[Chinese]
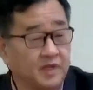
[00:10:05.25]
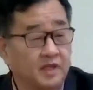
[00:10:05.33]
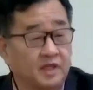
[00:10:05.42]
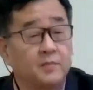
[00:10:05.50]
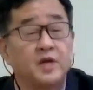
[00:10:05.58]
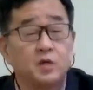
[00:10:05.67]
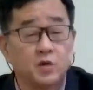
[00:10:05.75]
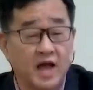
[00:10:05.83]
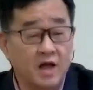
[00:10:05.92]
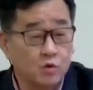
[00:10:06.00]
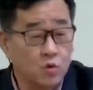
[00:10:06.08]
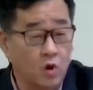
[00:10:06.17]
你们有
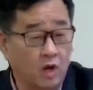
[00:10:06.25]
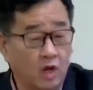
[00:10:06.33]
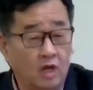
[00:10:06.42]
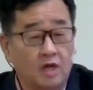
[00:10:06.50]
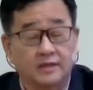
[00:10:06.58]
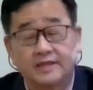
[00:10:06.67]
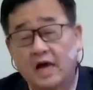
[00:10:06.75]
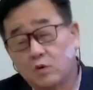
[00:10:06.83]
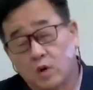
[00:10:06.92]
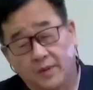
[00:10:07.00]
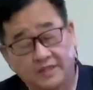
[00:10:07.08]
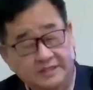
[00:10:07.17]
看过？当
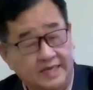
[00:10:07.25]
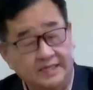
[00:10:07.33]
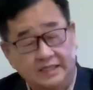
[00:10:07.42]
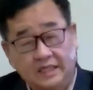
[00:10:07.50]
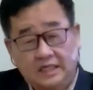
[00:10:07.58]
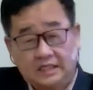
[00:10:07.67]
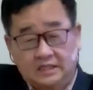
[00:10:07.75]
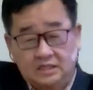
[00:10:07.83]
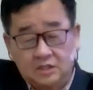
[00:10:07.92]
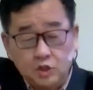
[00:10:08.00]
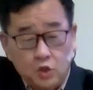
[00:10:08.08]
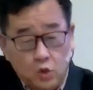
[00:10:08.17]
我们在
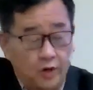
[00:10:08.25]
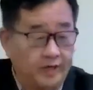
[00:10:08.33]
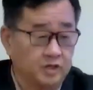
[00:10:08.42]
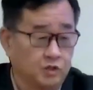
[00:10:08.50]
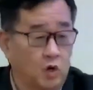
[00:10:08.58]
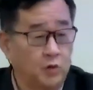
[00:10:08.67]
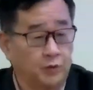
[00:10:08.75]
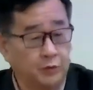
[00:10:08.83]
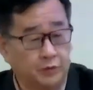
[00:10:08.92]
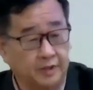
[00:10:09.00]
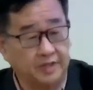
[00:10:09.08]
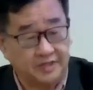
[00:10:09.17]
聚会的时候，有
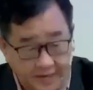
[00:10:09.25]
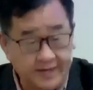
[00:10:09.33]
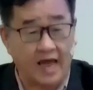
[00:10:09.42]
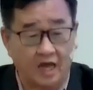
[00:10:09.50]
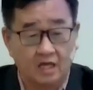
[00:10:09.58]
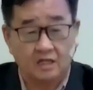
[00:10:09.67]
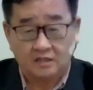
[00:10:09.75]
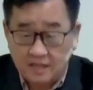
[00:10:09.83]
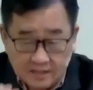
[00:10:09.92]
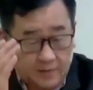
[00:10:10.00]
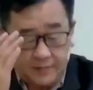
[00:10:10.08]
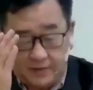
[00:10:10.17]
以前呢。现
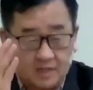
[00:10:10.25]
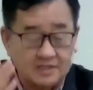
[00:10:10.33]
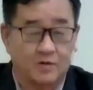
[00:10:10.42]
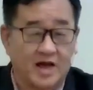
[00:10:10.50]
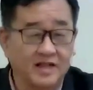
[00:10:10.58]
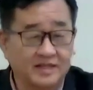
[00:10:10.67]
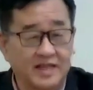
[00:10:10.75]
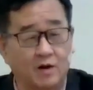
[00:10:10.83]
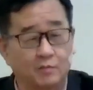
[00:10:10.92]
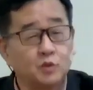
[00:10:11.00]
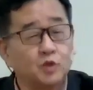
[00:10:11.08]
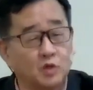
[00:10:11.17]
在比较少看到，
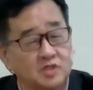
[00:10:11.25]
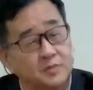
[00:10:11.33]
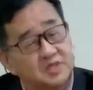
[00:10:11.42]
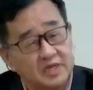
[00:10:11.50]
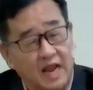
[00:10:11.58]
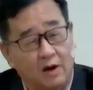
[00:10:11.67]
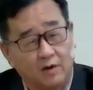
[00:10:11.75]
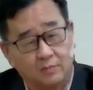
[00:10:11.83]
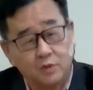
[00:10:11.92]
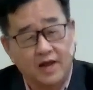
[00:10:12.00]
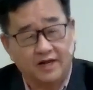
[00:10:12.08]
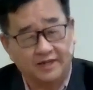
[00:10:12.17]
不懂是不是老了
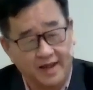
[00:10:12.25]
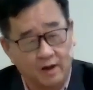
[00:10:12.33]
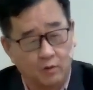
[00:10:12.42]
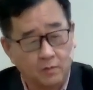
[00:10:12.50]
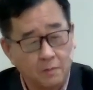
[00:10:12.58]
不敢跳？